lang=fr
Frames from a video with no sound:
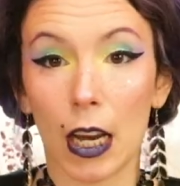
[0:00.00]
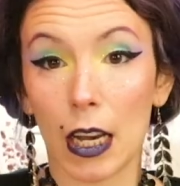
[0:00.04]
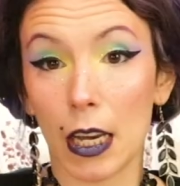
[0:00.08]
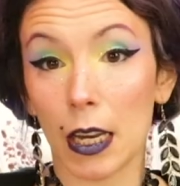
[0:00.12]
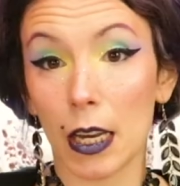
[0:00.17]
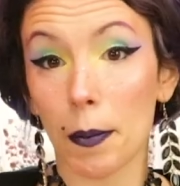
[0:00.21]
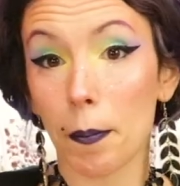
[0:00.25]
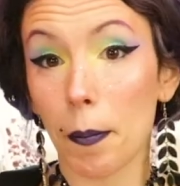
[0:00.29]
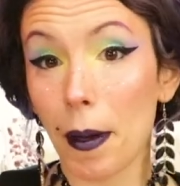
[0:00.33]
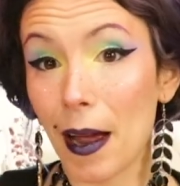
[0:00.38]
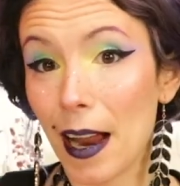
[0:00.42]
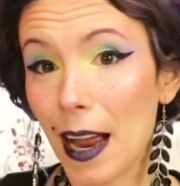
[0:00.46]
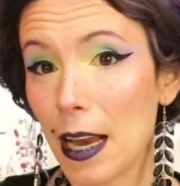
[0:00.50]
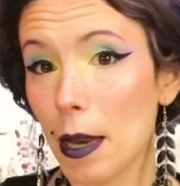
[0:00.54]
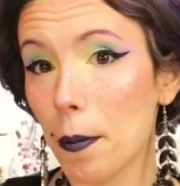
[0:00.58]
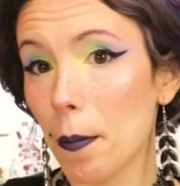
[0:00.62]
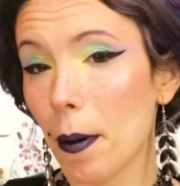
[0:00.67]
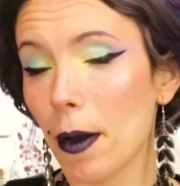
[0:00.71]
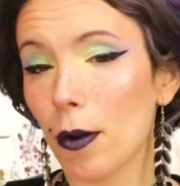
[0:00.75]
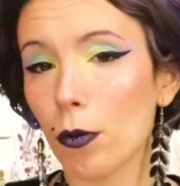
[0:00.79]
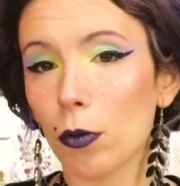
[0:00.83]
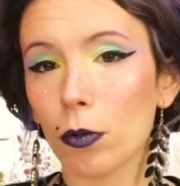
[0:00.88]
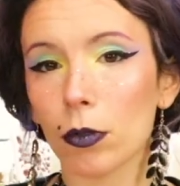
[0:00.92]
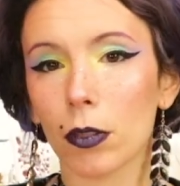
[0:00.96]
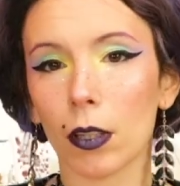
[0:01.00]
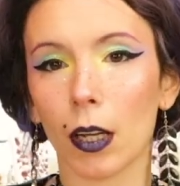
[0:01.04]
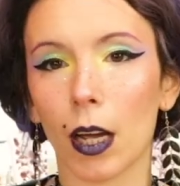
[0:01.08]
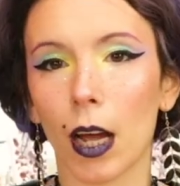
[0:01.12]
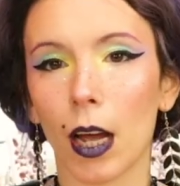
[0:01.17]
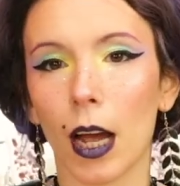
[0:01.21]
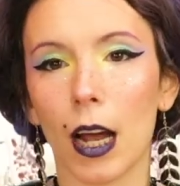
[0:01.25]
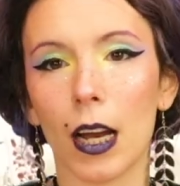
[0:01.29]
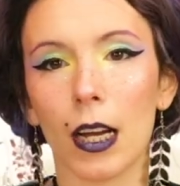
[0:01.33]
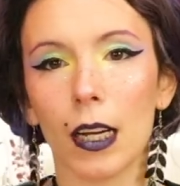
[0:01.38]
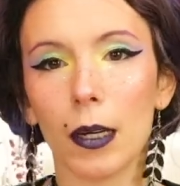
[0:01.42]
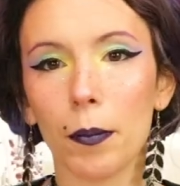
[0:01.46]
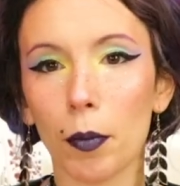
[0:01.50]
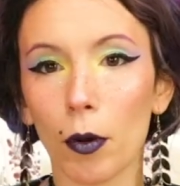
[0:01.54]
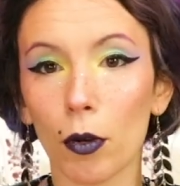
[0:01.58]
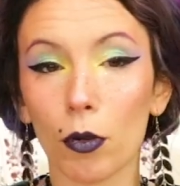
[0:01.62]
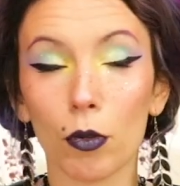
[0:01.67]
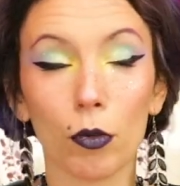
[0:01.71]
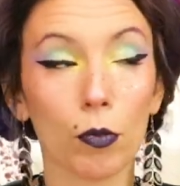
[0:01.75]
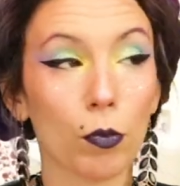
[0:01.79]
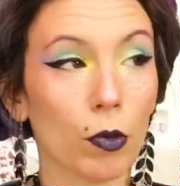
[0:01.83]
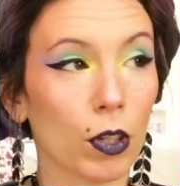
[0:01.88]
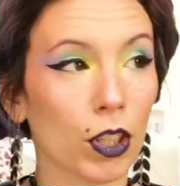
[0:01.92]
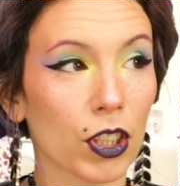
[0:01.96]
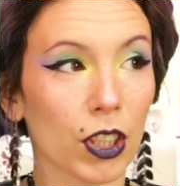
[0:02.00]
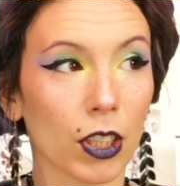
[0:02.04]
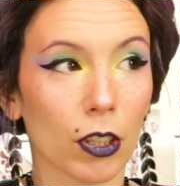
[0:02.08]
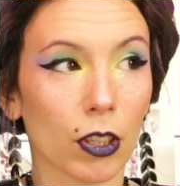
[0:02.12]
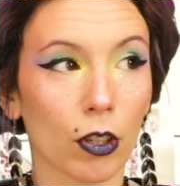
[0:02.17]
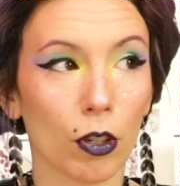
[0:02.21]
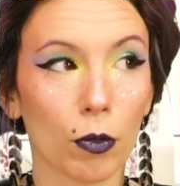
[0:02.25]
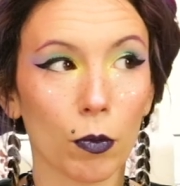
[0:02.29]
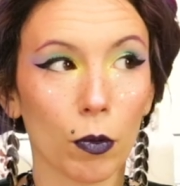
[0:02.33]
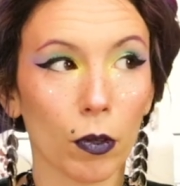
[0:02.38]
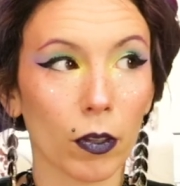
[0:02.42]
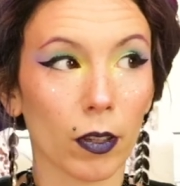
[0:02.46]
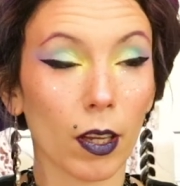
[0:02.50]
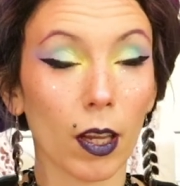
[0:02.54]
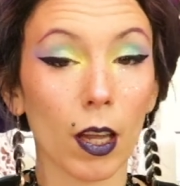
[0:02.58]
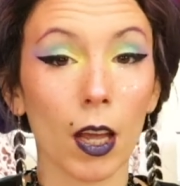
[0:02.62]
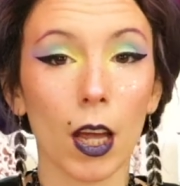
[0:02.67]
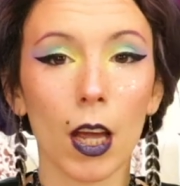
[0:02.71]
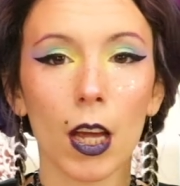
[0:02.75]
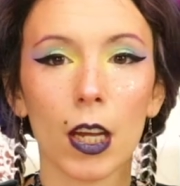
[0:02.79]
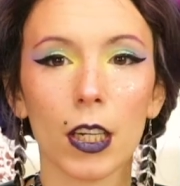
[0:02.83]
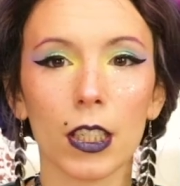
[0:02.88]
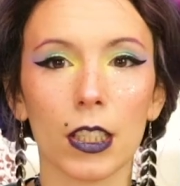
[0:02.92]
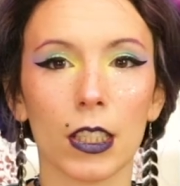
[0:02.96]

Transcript: elle n'est pas, est pas lourde. À l'époque où moi j'ai commencé,